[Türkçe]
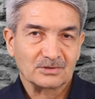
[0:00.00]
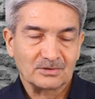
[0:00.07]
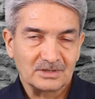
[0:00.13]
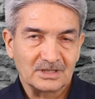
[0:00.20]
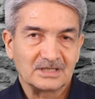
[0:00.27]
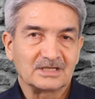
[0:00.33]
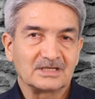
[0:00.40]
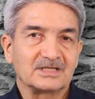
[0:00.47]
o
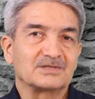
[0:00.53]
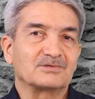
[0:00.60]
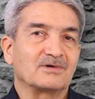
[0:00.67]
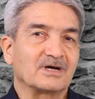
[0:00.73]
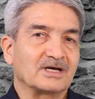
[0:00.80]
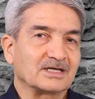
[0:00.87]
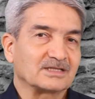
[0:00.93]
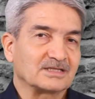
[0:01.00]
ilgili
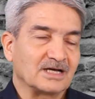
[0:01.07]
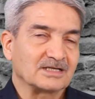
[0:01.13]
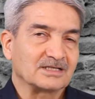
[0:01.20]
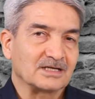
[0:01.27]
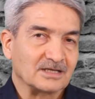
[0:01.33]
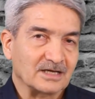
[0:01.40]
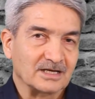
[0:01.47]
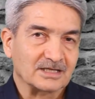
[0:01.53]

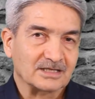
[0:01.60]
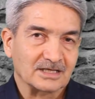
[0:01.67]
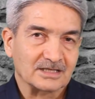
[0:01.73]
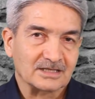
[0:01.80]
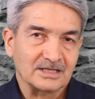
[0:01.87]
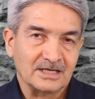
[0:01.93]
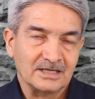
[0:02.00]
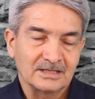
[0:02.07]
rivayetlerden
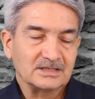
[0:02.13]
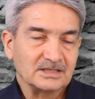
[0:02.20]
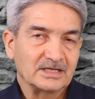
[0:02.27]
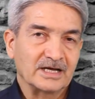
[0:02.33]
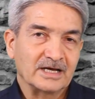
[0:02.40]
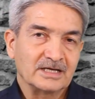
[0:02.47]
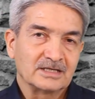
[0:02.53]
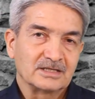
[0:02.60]
hareketle
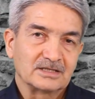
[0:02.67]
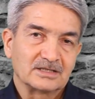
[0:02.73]
yine